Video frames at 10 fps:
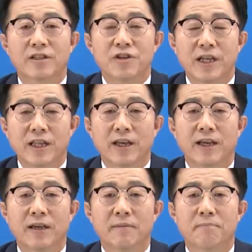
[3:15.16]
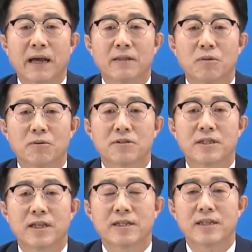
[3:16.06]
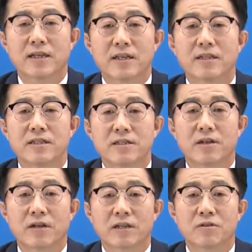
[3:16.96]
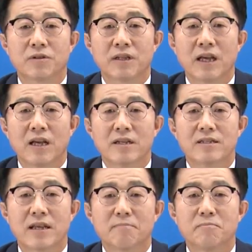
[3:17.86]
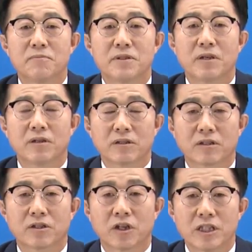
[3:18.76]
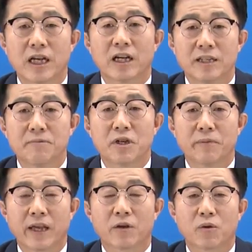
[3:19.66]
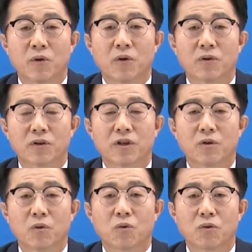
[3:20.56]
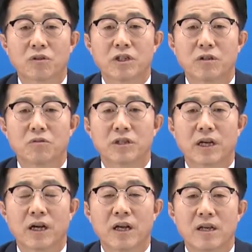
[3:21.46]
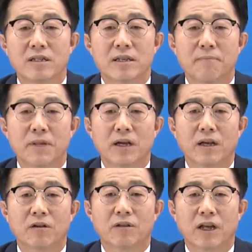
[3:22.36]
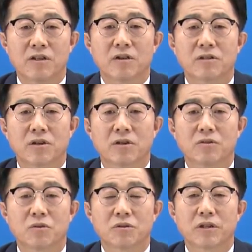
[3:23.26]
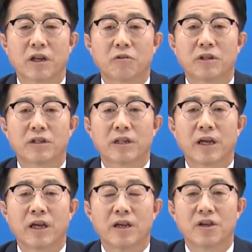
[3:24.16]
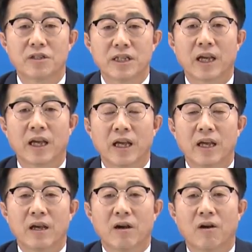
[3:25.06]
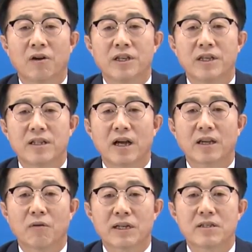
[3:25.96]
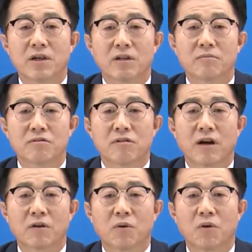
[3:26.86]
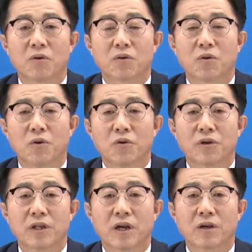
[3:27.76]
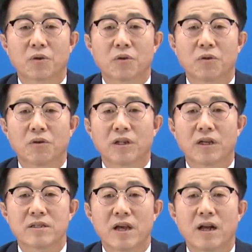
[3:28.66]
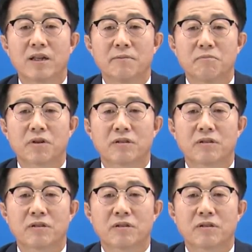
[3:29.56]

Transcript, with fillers: 최대 의 반도체 생산 시설을 갖춘 삼성전자가 입점해 있고 그리고 고덕 신도시가 3단계로 나뉘어서 조성되고 있는데 현재 어 2단계 완성에도 불구하고 교육이나 교통이나 생활 인프라